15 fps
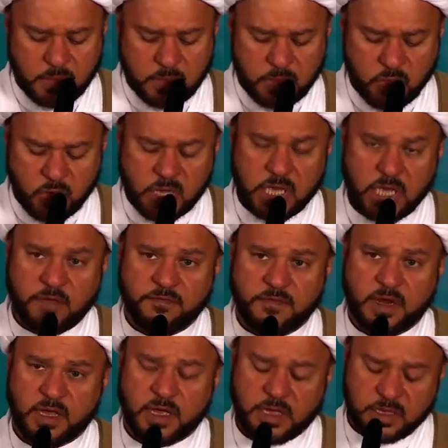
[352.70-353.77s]
وكيف
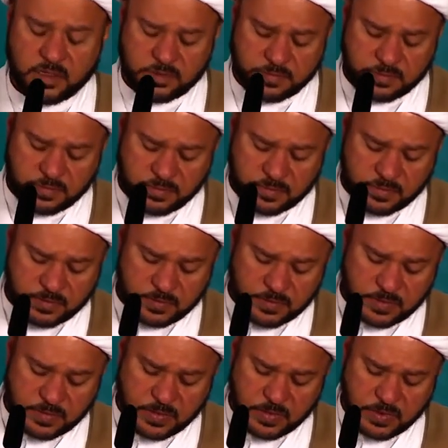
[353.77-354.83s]
لا
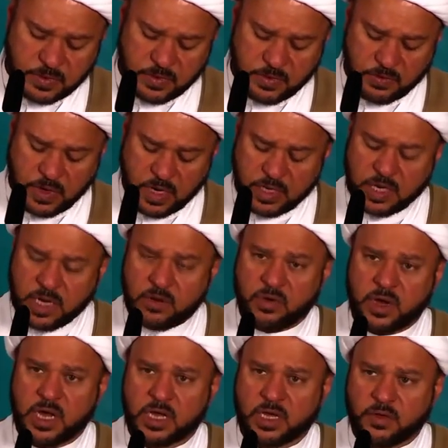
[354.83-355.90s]
وانا
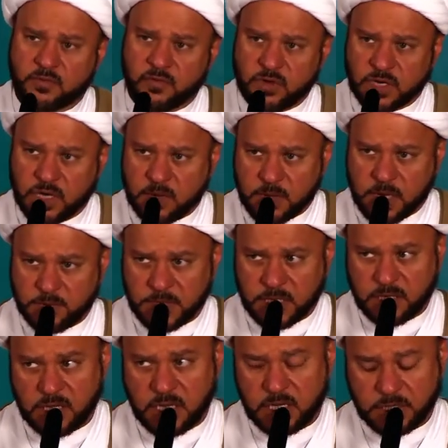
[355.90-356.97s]
واقف امام
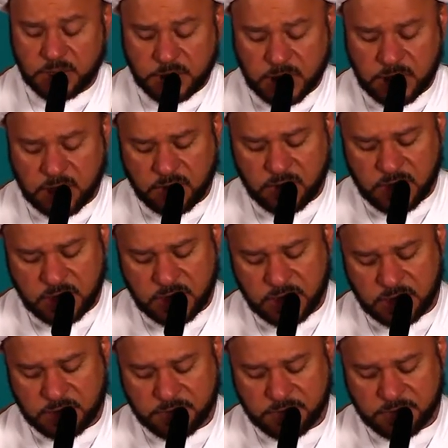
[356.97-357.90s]
الله جل وعلا